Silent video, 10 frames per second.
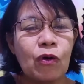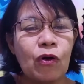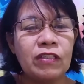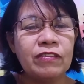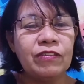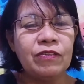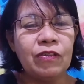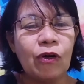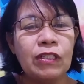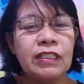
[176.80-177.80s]
old
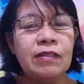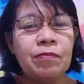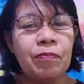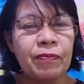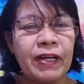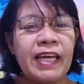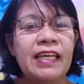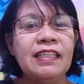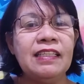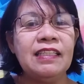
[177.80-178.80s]
old
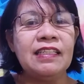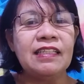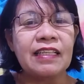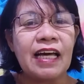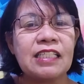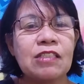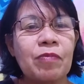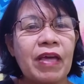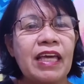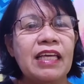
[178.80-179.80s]
friend,
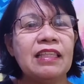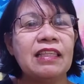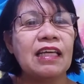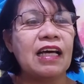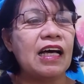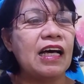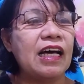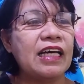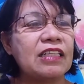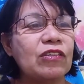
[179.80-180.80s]
classmate,
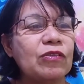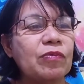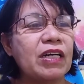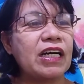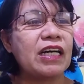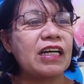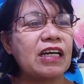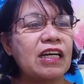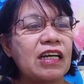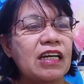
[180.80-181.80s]
at yung mga
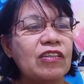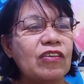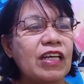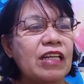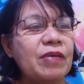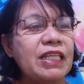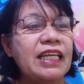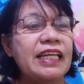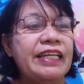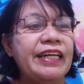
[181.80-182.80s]
ano
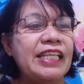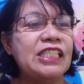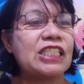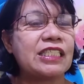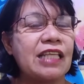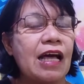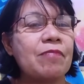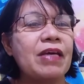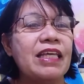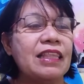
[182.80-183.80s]
elementary grades
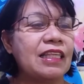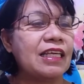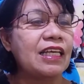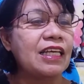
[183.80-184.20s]
namin